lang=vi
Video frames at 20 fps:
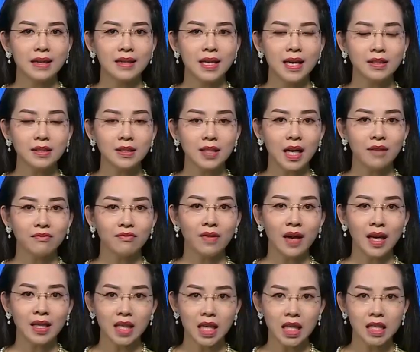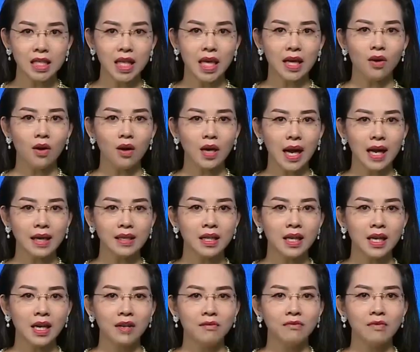đến thăm và chia sẻ khó khăn
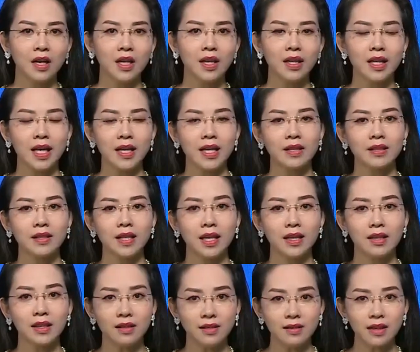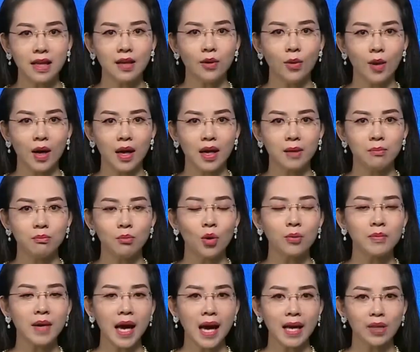với gia đình chị Dương Thị Huệ,
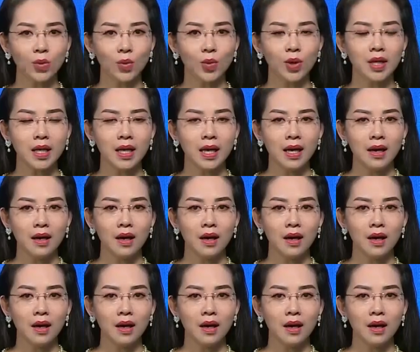42 tuổi,